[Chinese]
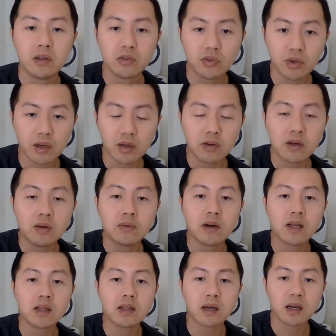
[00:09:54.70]
全亏
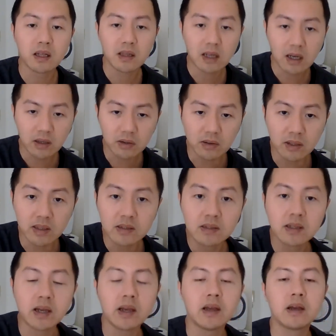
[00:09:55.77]
完的，大有人
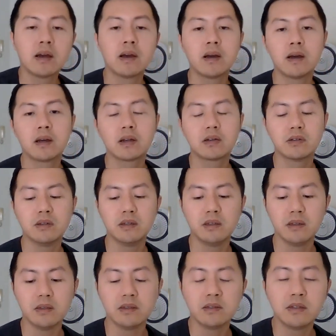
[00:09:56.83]
在，所
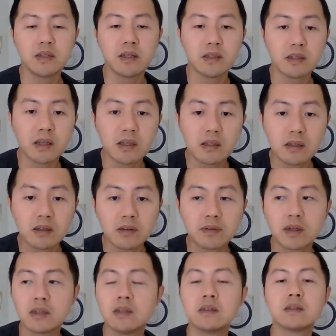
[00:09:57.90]
以现在这个
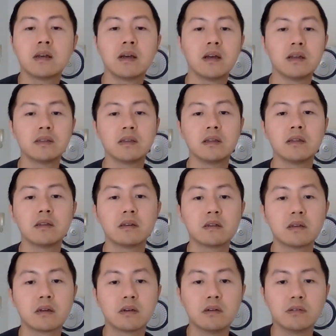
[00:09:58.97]
房地产真的
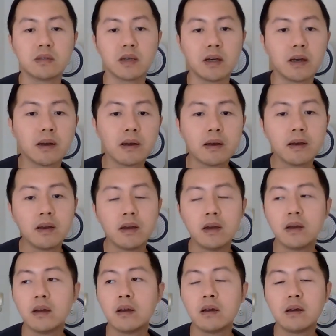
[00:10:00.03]
是够呛，
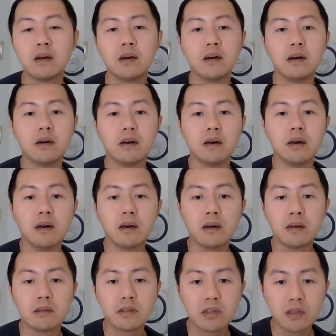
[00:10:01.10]

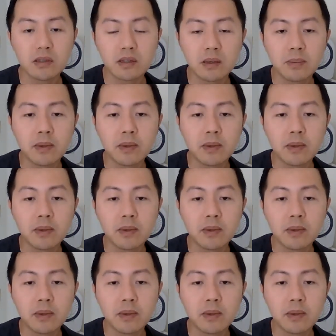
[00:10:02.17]
呃，这些